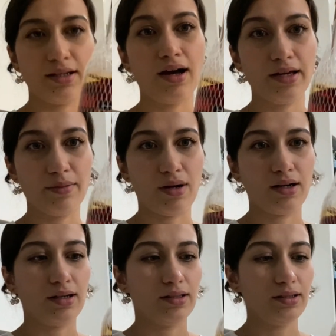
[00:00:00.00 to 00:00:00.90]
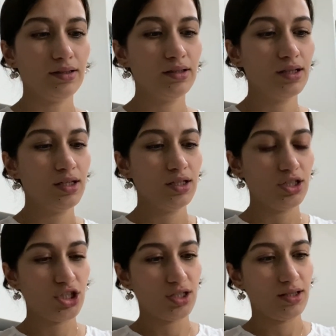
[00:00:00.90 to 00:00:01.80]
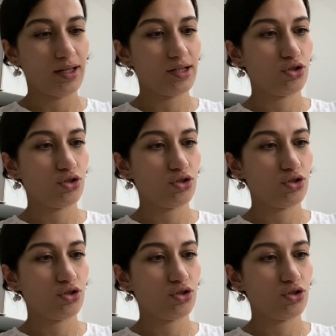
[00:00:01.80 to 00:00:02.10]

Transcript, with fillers: Yine aynı markanın. içinde.